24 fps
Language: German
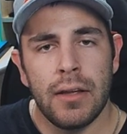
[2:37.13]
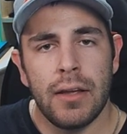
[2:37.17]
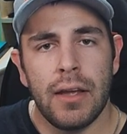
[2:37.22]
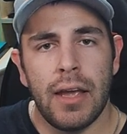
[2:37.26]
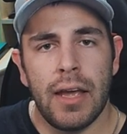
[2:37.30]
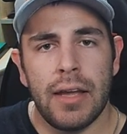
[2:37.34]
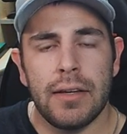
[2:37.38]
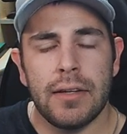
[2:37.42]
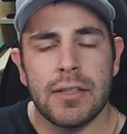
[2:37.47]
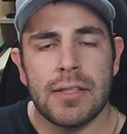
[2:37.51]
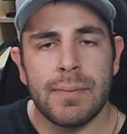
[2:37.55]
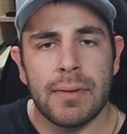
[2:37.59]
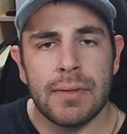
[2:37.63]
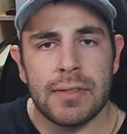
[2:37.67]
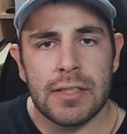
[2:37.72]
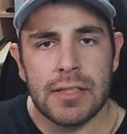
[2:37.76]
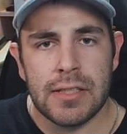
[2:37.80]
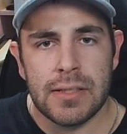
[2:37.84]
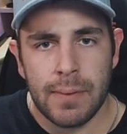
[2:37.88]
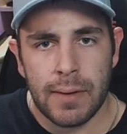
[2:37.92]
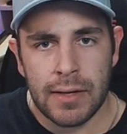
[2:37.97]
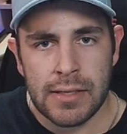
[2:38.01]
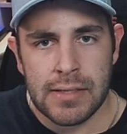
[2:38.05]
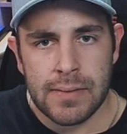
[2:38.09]
Ende
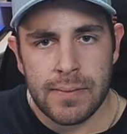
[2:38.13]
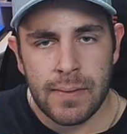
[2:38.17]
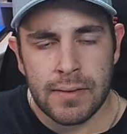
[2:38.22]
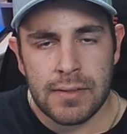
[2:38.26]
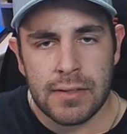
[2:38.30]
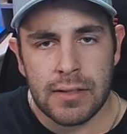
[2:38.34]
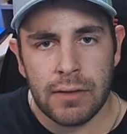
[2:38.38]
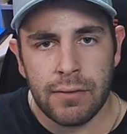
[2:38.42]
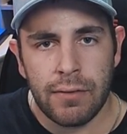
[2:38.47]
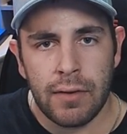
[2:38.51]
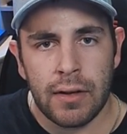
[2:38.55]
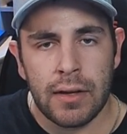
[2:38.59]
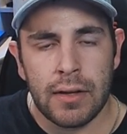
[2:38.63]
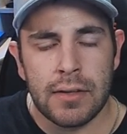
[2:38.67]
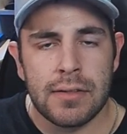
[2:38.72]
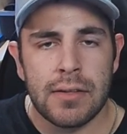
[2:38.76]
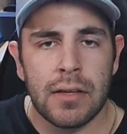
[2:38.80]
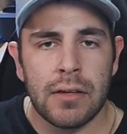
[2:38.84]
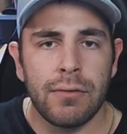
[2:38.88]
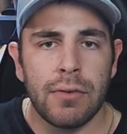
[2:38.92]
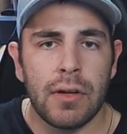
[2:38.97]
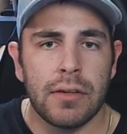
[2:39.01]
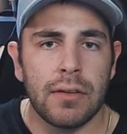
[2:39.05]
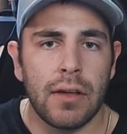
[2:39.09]
2022 wäre
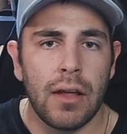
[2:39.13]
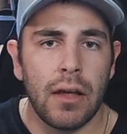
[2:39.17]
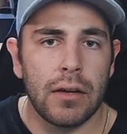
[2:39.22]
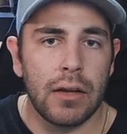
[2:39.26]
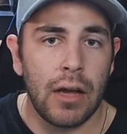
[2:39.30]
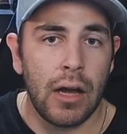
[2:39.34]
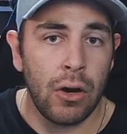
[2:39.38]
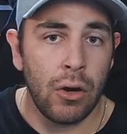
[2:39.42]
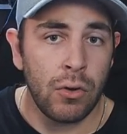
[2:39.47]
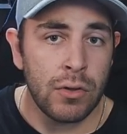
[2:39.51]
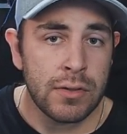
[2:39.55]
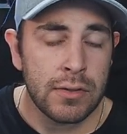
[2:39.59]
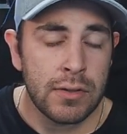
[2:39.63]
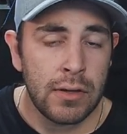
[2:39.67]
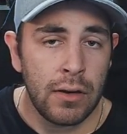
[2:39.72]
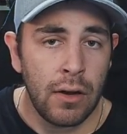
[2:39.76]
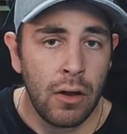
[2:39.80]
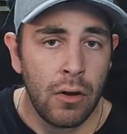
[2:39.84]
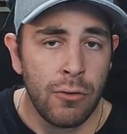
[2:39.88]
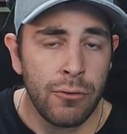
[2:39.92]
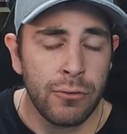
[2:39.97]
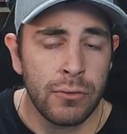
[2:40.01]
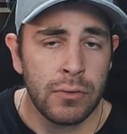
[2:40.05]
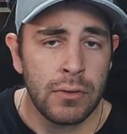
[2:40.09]
sein Vertrag
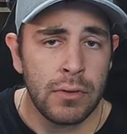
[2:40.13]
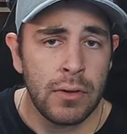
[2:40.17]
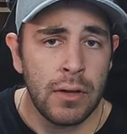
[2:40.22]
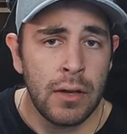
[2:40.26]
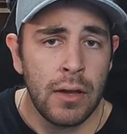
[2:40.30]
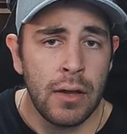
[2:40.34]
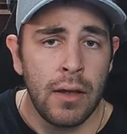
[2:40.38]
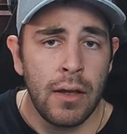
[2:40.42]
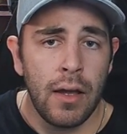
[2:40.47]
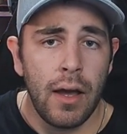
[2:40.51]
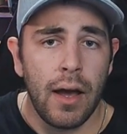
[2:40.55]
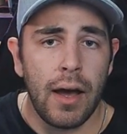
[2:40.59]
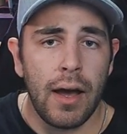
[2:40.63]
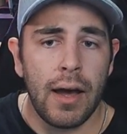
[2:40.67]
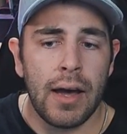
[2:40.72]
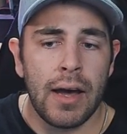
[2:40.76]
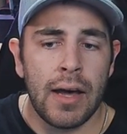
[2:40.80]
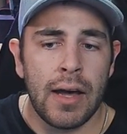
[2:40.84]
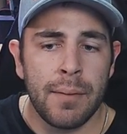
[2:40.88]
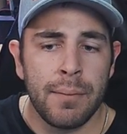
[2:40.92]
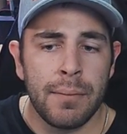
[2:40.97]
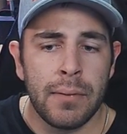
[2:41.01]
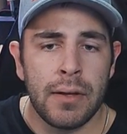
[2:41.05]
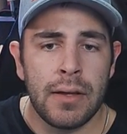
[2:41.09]
ausgelaufen,
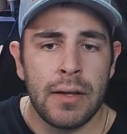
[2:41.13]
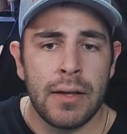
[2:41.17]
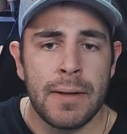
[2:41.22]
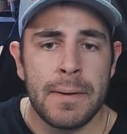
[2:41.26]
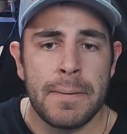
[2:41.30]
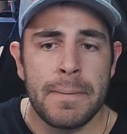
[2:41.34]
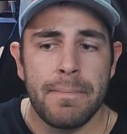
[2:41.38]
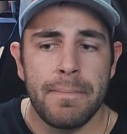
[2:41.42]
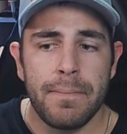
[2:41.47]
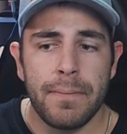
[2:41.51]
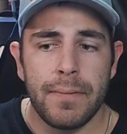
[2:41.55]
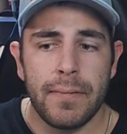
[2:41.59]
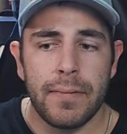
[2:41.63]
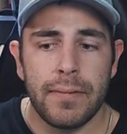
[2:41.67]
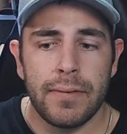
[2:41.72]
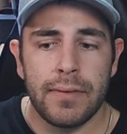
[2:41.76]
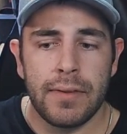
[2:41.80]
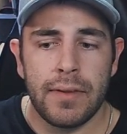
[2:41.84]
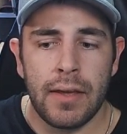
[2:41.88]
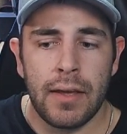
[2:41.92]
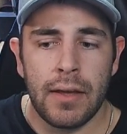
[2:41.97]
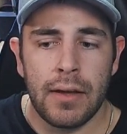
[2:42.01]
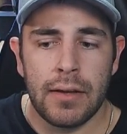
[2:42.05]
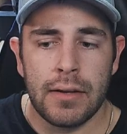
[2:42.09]
aber
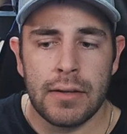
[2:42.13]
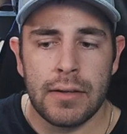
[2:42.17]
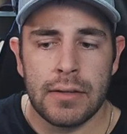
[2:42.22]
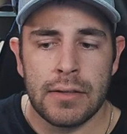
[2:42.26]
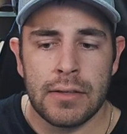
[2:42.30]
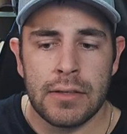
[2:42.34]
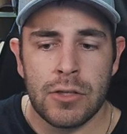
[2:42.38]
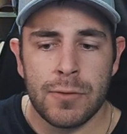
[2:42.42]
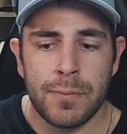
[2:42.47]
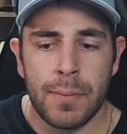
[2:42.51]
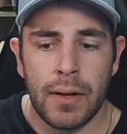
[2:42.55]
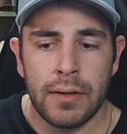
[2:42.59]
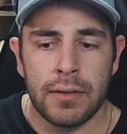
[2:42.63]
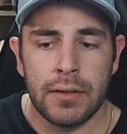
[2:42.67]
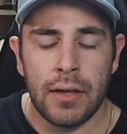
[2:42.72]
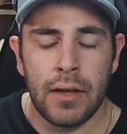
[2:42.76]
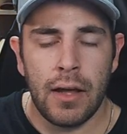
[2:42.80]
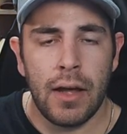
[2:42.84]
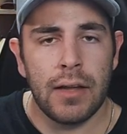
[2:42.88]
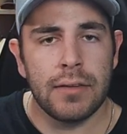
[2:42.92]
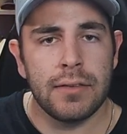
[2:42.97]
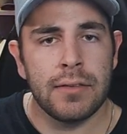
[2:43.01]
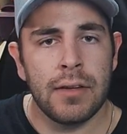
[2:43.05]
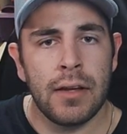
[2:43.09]
der äh,
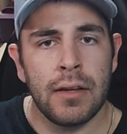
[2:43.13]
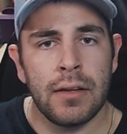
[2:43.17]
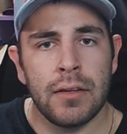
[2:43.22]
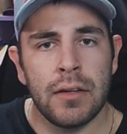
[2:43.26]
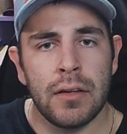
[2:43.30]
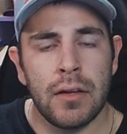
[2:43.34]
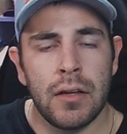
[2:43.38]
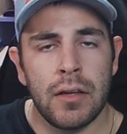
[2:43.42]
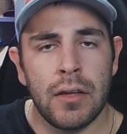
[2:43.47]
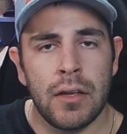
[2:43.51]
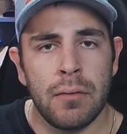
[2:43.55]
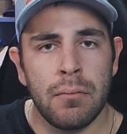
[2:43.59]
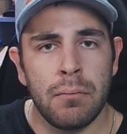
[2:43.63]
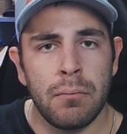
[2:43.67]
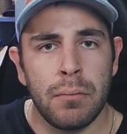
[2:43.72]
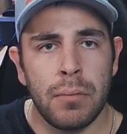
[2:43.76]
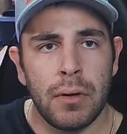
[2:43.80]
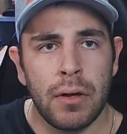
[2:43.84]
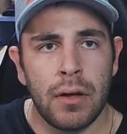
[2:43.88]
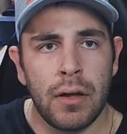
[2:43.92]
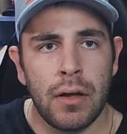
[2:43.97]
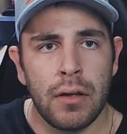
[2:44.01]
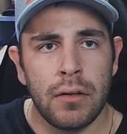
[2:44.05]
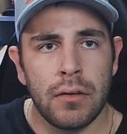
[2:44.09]
Spanier hat dann, im,
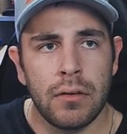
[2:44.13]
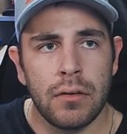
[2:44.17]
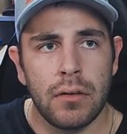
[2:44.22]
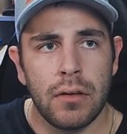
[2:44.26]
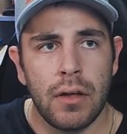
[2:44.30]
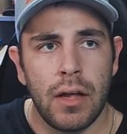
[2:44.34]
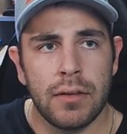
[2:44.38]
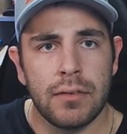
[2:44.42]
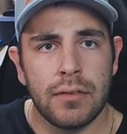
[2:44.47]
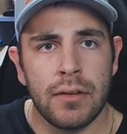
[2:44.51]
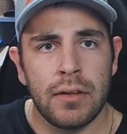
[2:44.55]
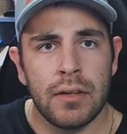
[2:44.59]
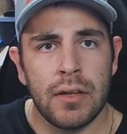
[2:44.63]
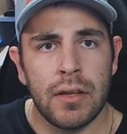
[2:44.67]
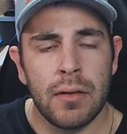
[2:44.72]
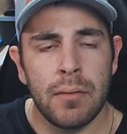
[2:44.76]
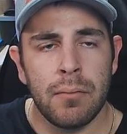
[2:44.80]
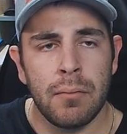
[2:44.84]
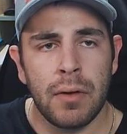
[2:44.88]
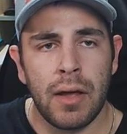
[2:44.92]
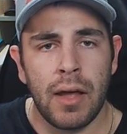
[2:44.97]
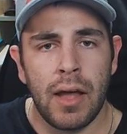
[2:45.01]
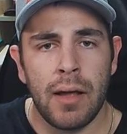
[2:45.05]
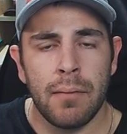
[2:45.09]
äh, hat dann
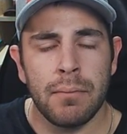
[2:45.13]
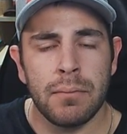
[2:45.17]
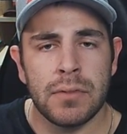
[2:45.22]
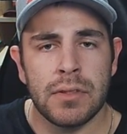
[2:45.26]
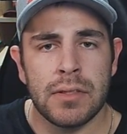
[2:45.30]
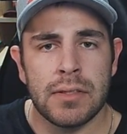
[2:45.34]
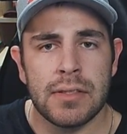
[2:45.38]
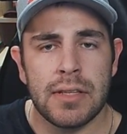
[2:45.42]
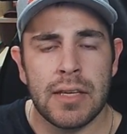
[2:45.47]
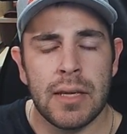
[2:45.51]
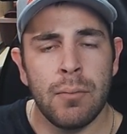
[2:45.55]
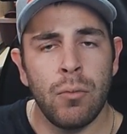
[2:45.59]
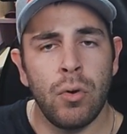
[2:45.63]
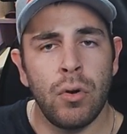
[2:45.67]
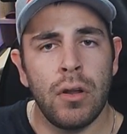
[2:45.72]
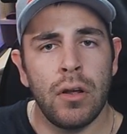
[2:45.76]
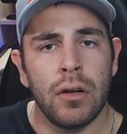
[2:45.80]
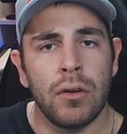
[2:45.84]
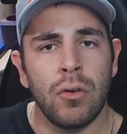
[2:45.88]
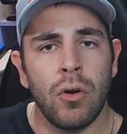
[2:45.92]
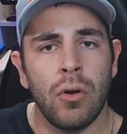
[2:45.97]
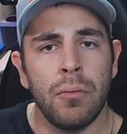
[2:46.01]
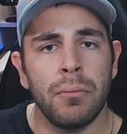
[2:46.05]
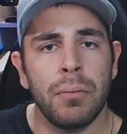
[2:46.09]
im Rahmen des
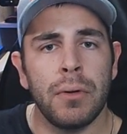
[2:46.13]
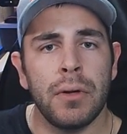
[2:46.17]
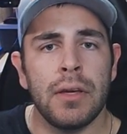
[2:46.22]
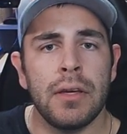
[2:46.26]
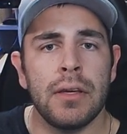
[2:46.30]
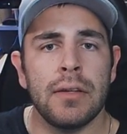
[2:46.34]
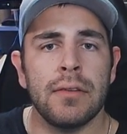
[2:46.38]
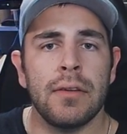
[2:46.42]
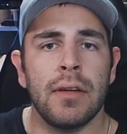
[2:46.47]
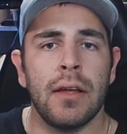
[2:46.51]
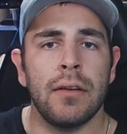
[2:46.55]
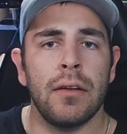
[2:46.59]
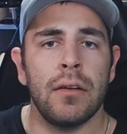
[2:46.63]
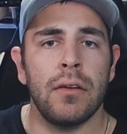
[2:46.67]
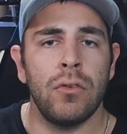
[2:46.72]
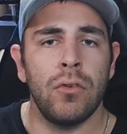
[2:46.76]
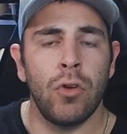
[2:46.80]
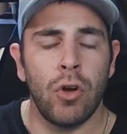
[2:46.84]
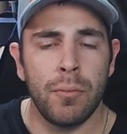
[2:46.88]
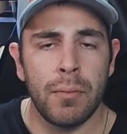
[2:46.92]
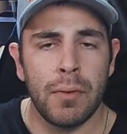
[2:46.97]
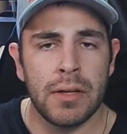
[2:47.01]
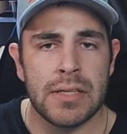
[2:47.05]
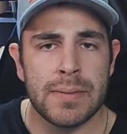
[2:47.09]
Imola Grand Prix dann
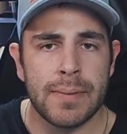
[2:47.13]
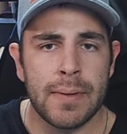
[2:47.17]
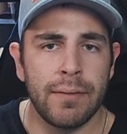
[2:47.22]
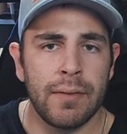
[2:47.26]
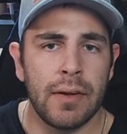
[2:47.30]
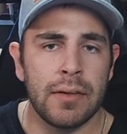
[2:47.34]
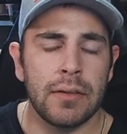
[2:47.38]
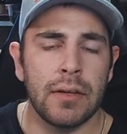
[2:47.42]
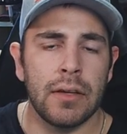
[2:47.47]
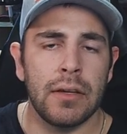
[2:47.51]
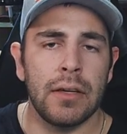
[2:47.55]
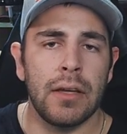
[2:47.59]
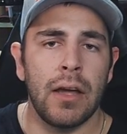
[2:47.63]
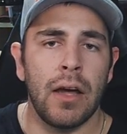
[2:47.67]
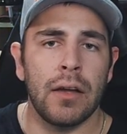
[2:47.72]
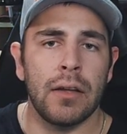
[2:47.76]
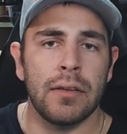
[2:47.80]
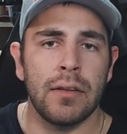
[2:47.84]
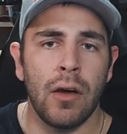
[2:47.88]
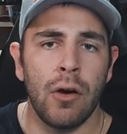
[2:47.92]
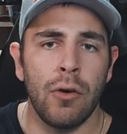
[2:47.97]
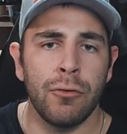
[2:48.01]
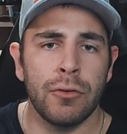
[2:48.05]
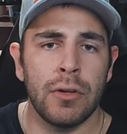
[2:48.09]
nochmal zwei weitere Jahre
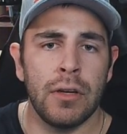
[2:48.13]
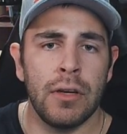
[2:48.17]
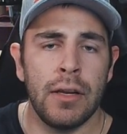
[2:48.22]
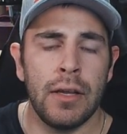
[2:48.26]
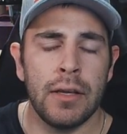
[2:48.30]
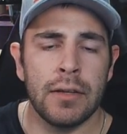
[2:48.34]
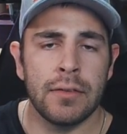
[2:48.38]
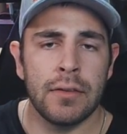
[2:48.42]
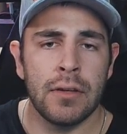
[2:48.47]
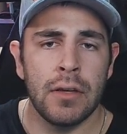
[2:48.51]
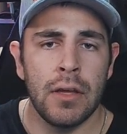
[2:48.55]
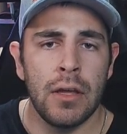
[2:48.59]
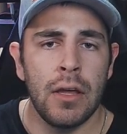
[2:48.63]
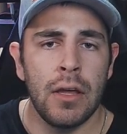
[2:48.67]
draufgelegt